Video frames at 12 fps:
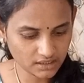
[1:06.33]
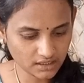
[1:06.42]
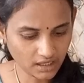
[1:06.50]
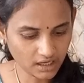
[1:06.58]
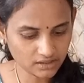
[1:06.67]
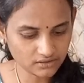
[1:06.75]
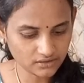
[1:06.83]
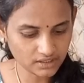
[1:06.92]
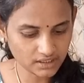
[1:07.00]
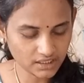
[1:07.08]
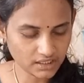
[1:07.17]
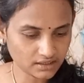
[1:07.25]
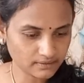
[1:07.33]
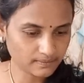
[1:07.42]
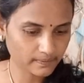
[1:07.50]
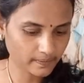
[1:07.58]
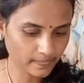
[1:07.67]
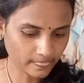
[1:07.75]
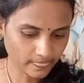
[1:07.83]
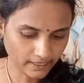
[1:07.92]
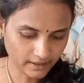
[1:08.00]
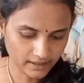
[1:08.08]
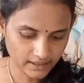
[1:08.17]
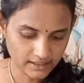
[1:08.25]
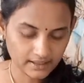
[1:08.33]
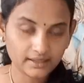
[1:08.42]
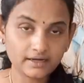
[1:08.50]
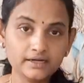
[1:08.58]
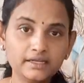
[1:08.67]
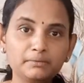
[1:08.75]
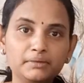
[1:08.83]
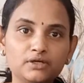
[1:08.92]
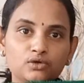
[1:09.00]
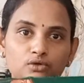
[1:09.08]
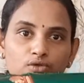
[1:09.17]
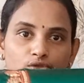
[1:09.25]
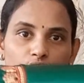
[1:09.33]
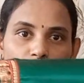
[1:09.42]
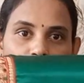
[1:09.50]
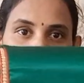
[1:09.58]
రాదు అంటే రిటర్న్ పెట్టుకోవచ్చు